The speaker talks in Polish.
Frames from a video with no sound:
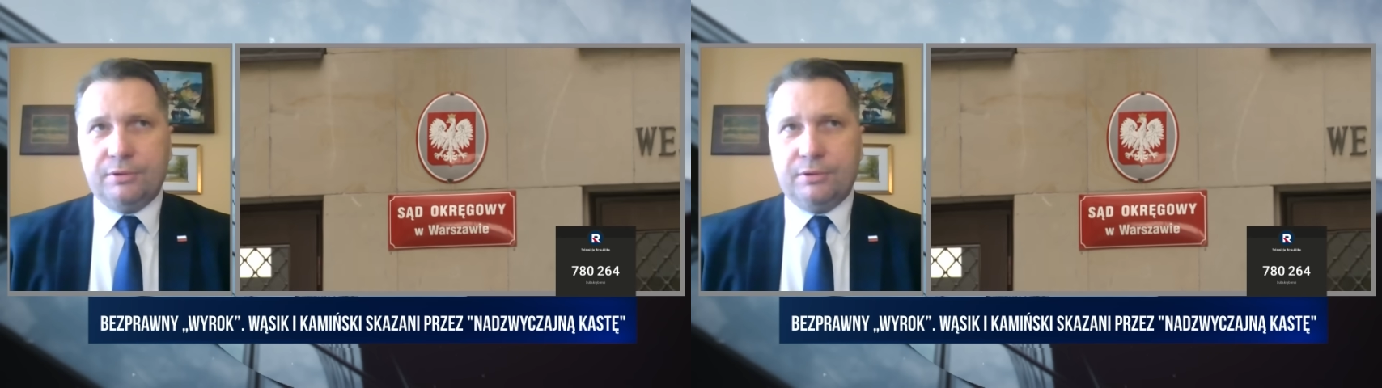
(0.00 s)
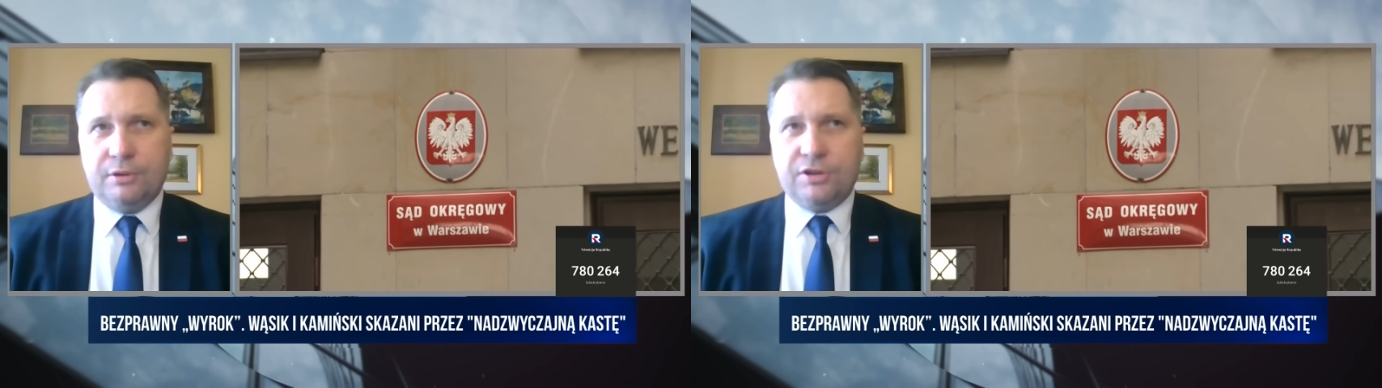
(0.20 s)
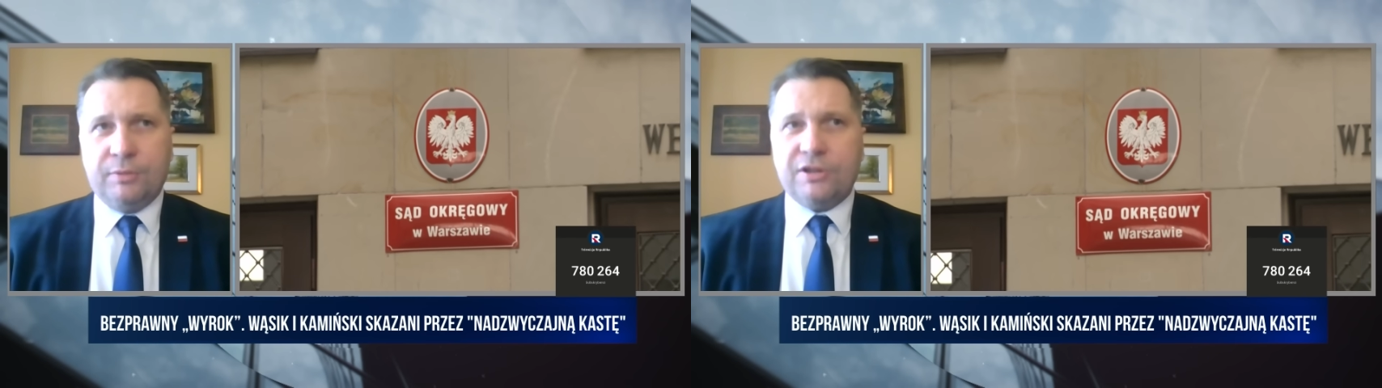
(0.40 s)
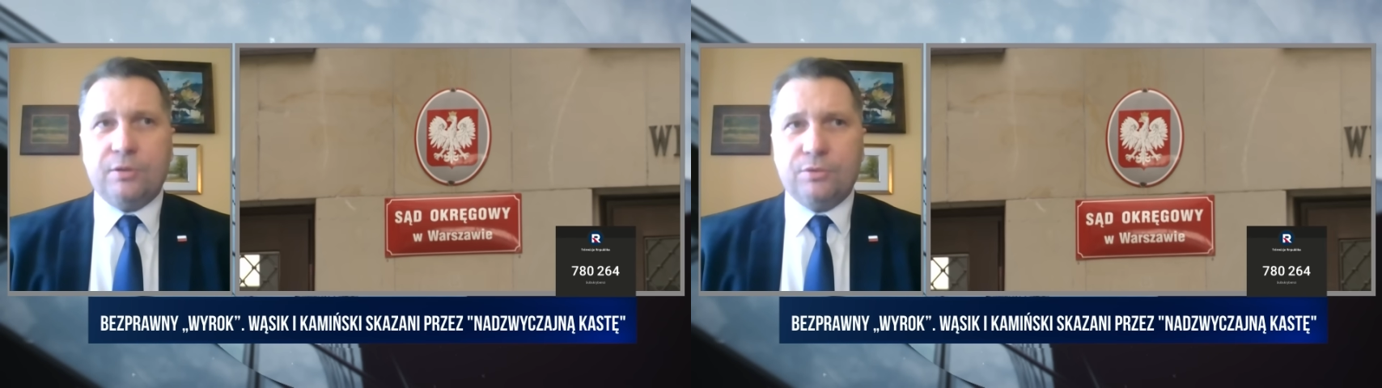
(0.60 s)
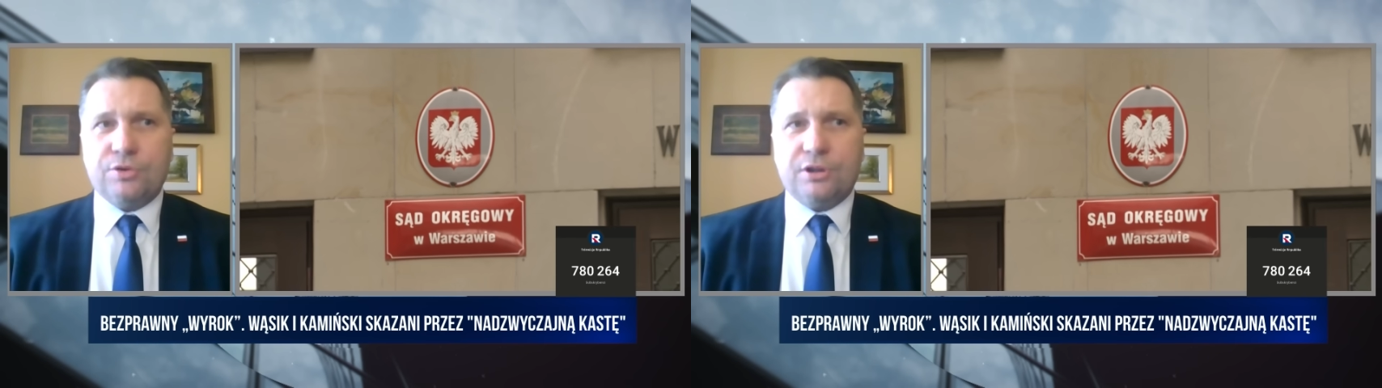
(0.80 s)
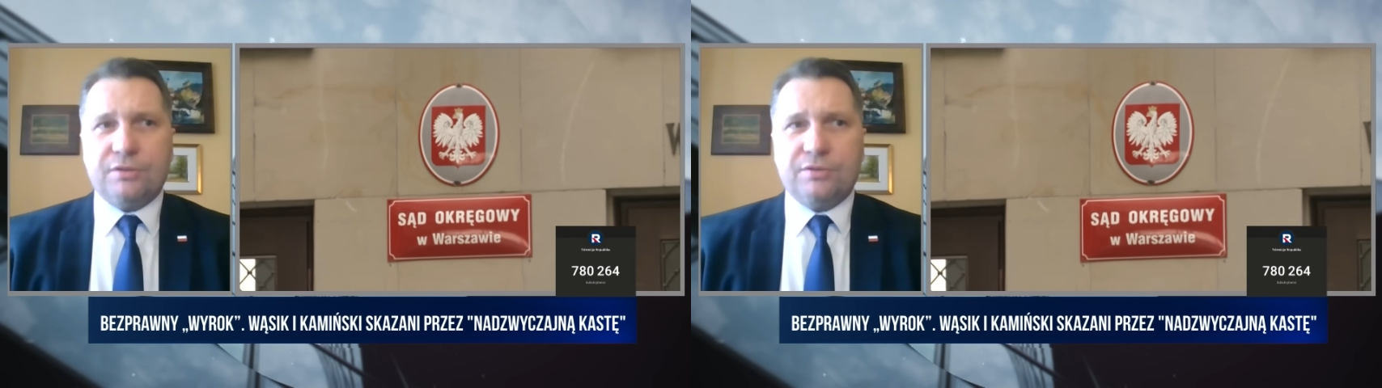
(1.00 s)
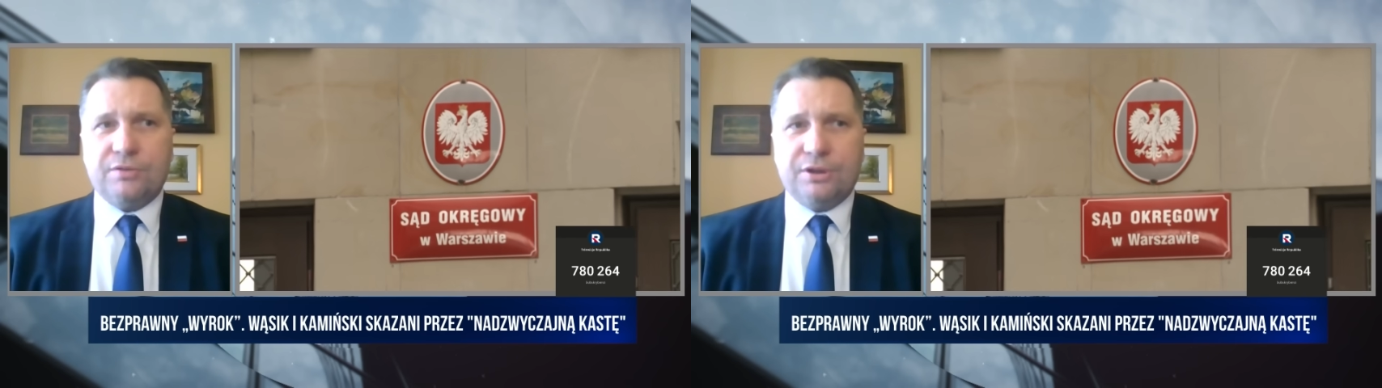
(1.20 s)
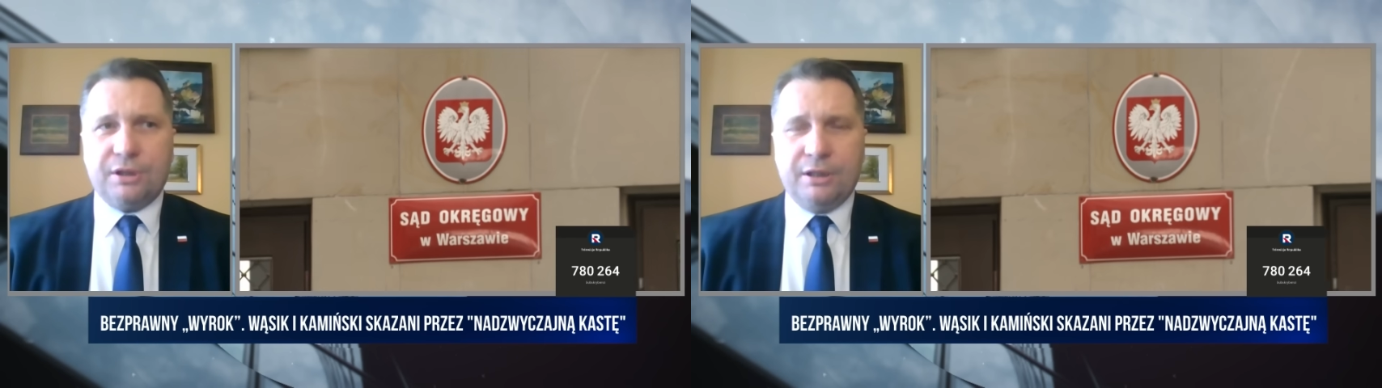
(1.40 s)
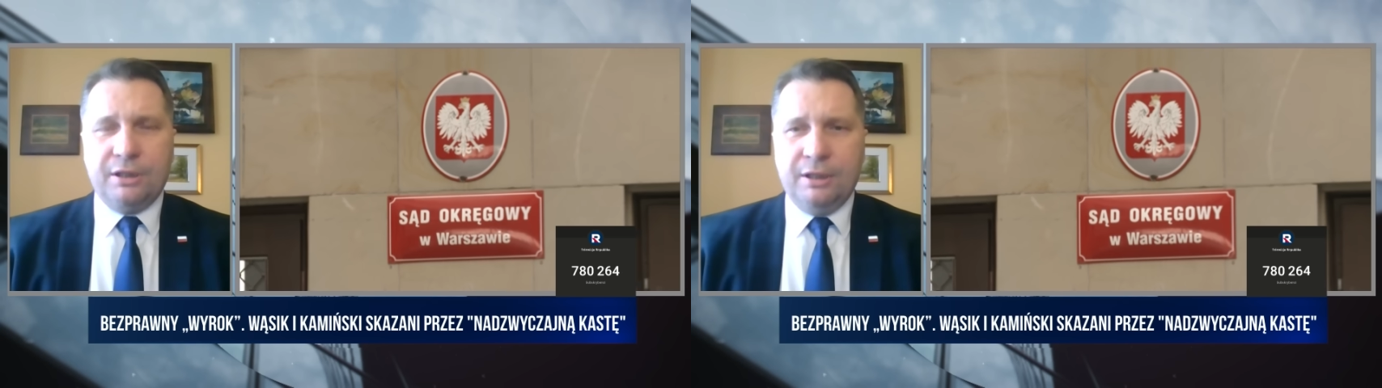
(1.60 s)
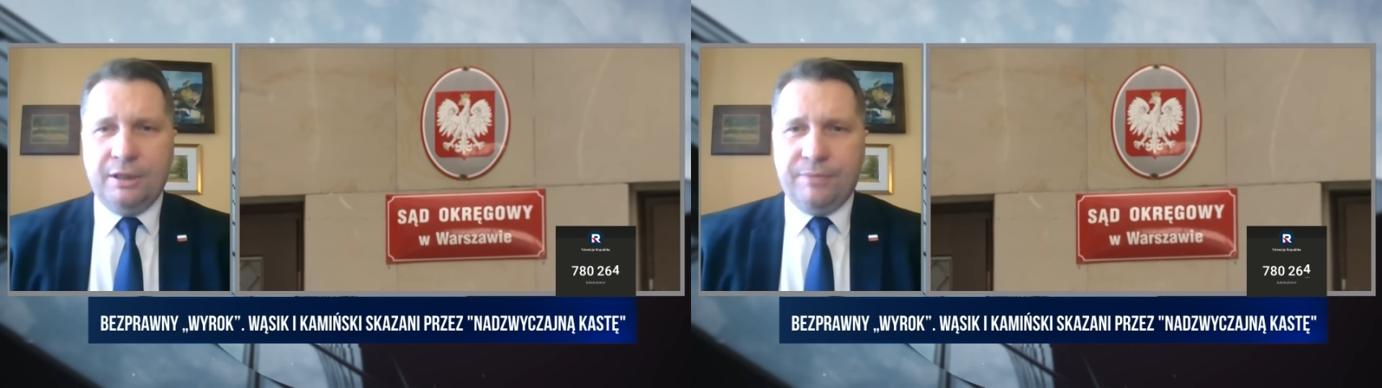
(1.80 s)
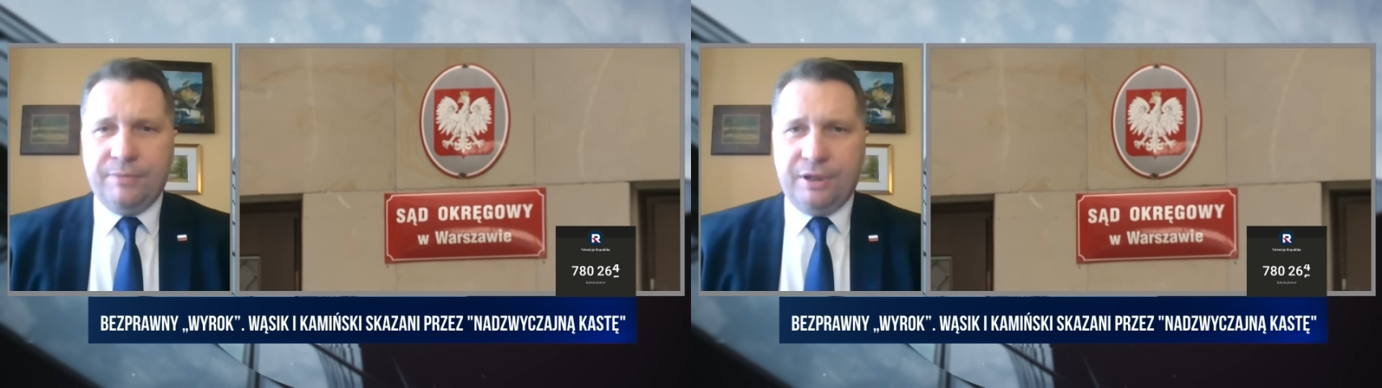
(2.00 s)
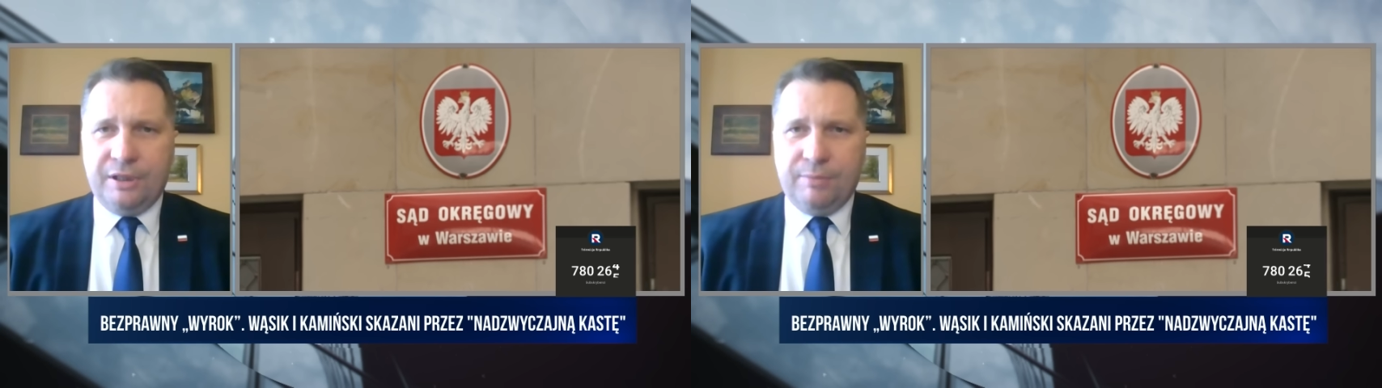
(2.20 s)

no, sytuacją już rzeczywiście e,